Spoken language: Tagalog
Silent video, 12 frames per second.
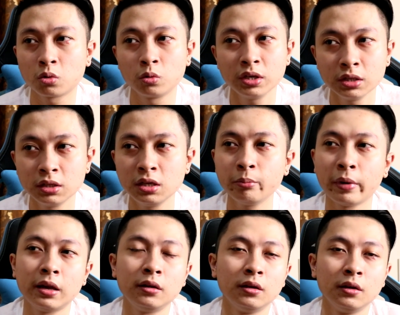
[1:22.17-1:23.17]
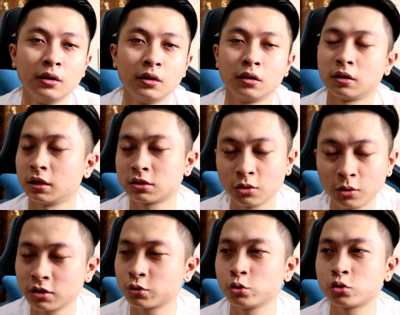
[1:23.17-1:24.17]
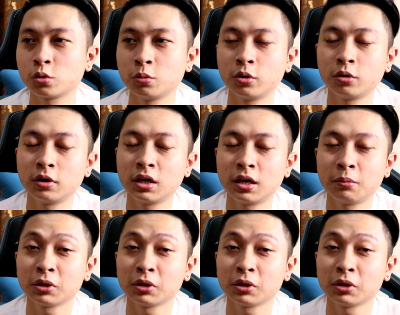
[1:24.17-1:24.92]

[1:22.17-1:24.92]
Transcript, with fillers: Kung hindi man, as long as gusto mong uh,